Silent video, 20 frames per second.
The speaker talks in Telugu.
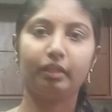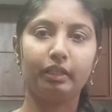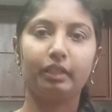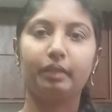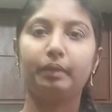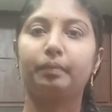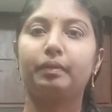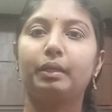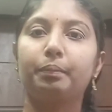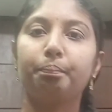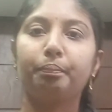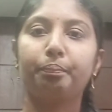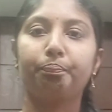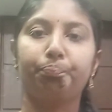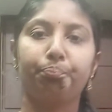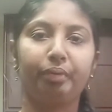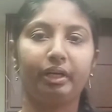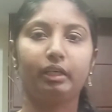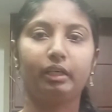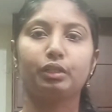ఇది
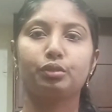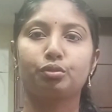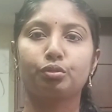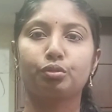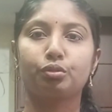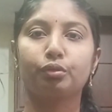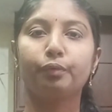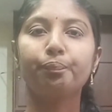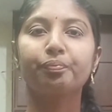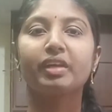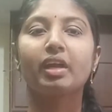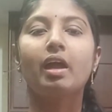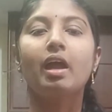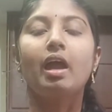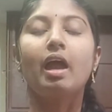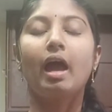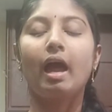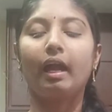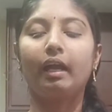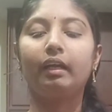పెట్టచ్చు
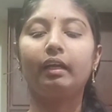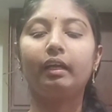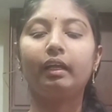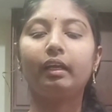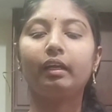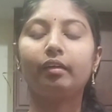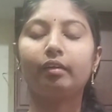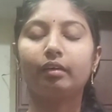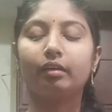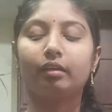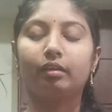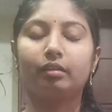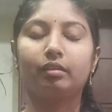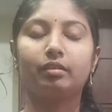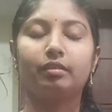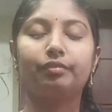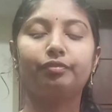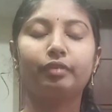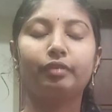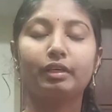అంటే
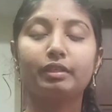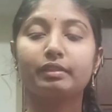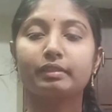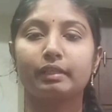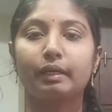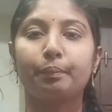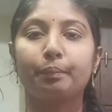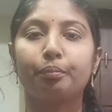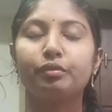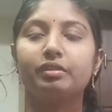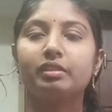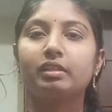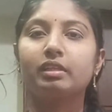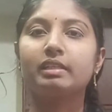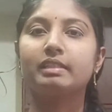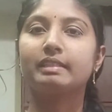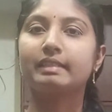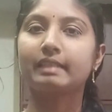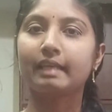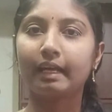ఫర్ సపోజ్ ఇది
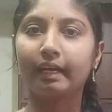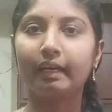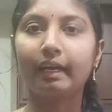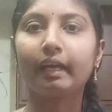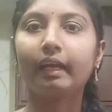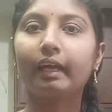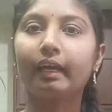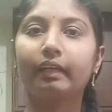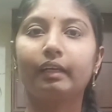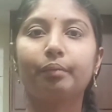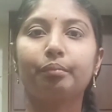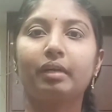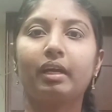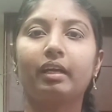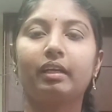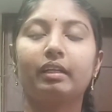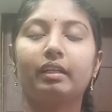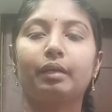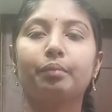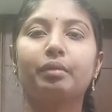సెర్లాక్ ఐటమ్
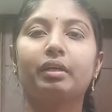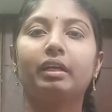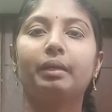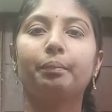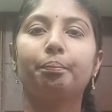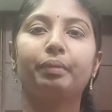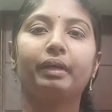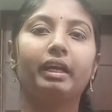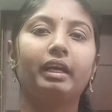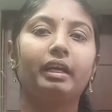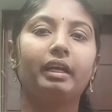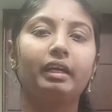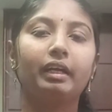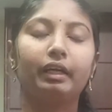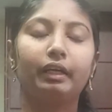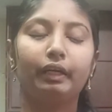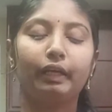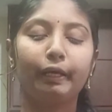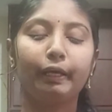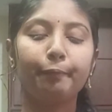లాంటిది అనమాట ఇప్పుడు
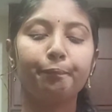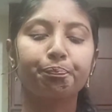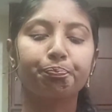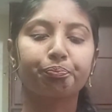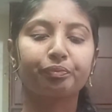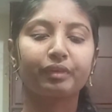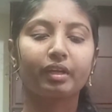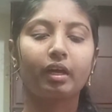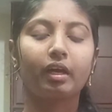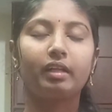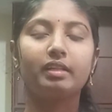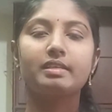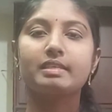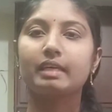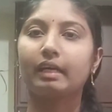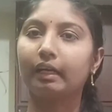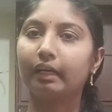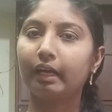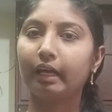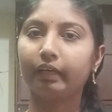ఏంటంటే అది
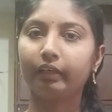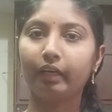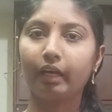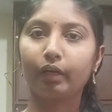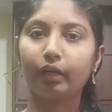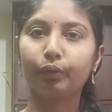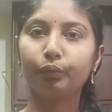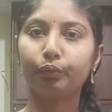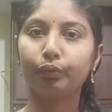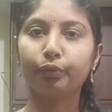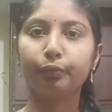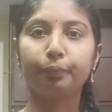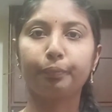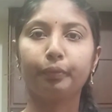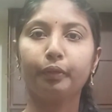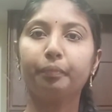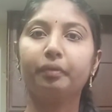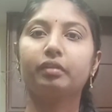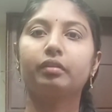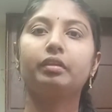సెర్లాక్ లాగా కూడా
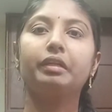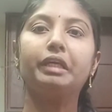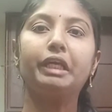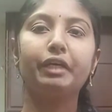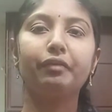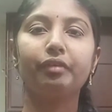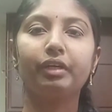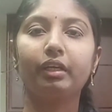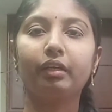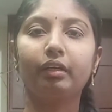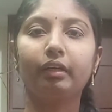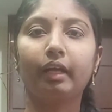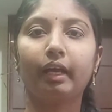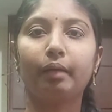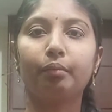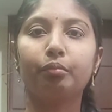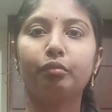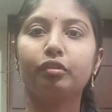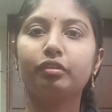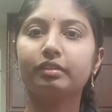ఉపయోగపడుతుంది ఈవినింగ్
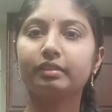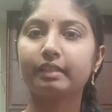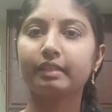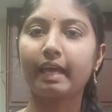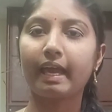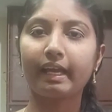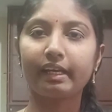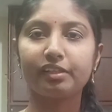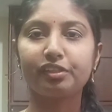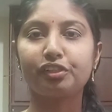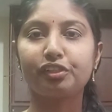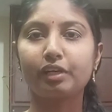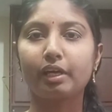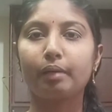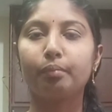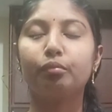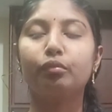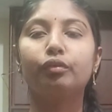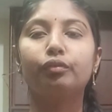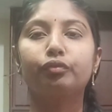టైంలో స్నాక్స్
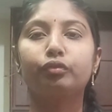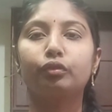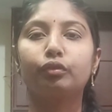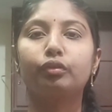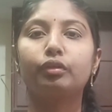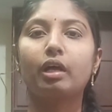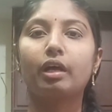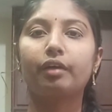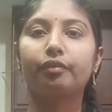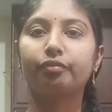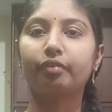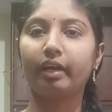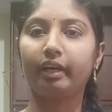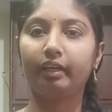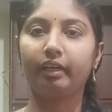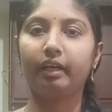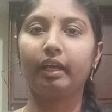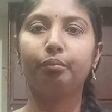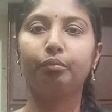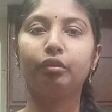టైంలో ఫోర్ ఆర్ ఫైవ్
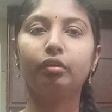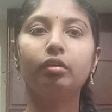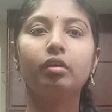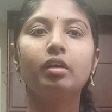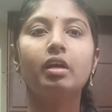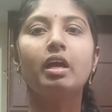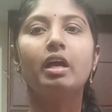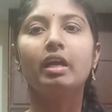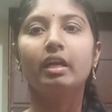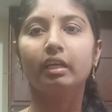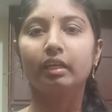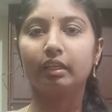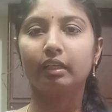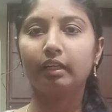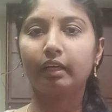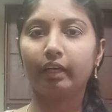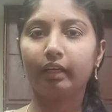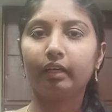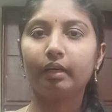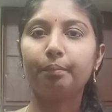టైంలో ఇది
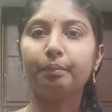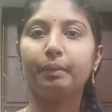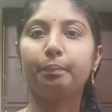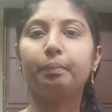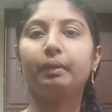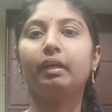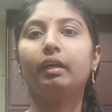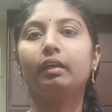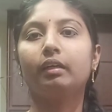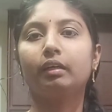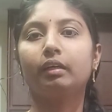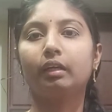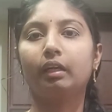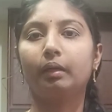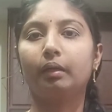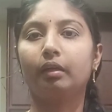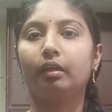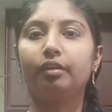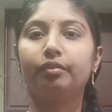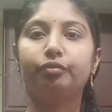కనుక మీ పిల్లలకి
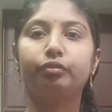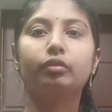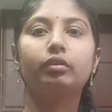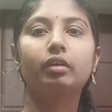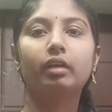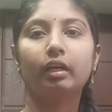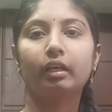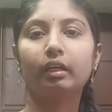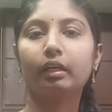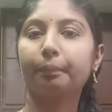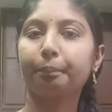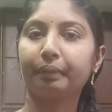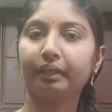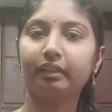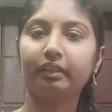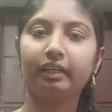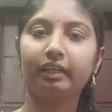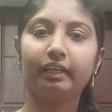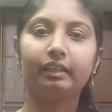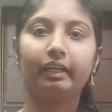ఈ ఫుడ్ కనుక
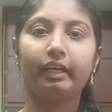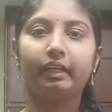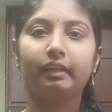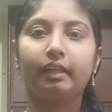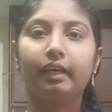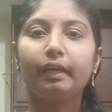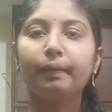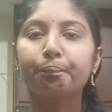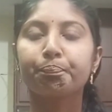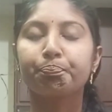పెట్టినట్లయితే